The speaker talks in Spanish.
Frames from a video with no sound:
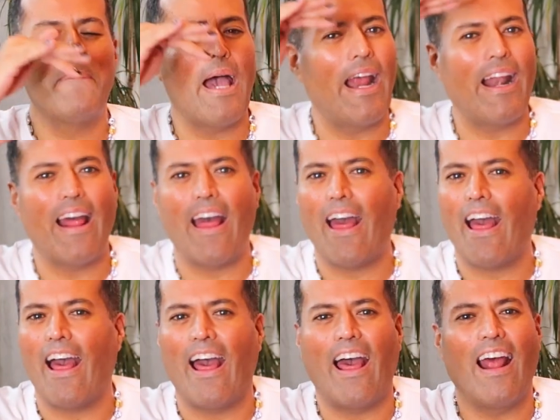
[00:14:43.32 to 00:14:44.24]

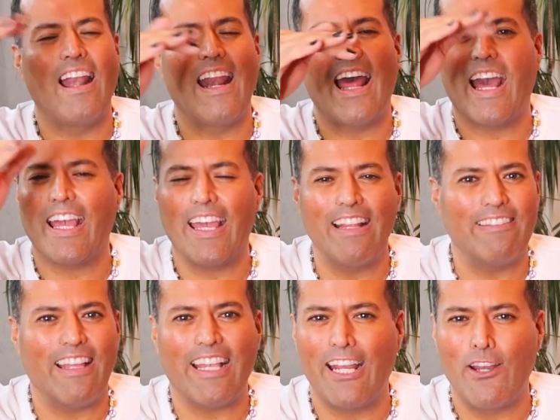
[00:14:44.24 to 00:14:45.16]
Para la
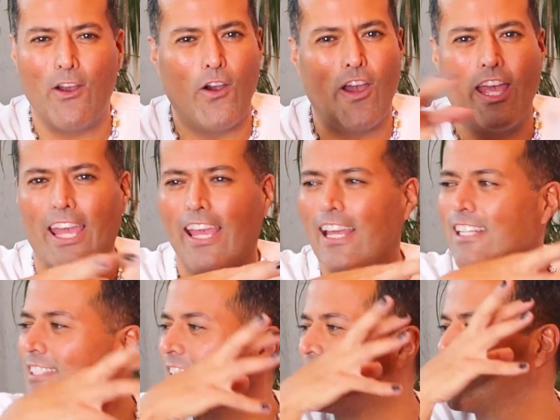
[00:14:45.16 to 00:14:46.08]
gente que no
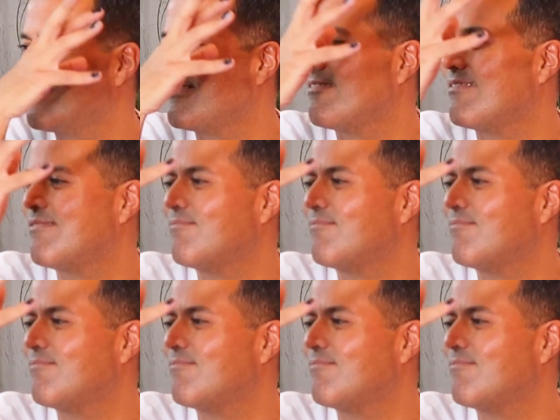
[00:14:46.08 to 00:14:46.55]
es